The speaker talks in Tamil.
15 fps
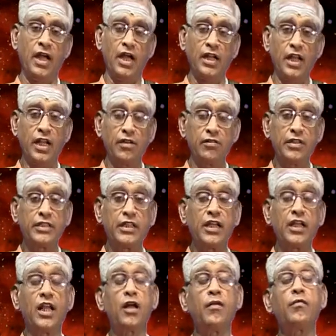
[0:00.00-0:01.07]
ஆனால்
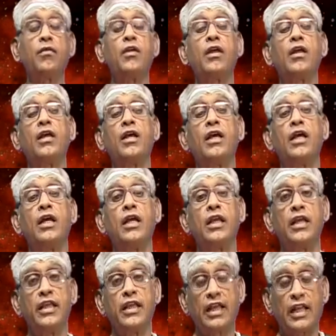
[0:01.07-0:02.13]
அவற்றையெல்லாம்
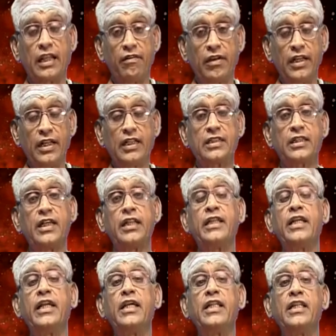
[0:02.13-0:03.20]
இறைவனே சரி
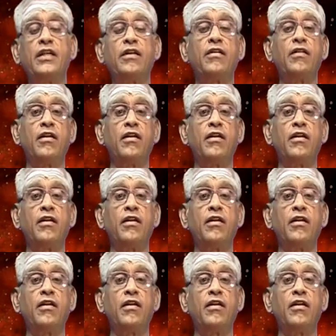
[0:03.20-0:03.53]
செய்து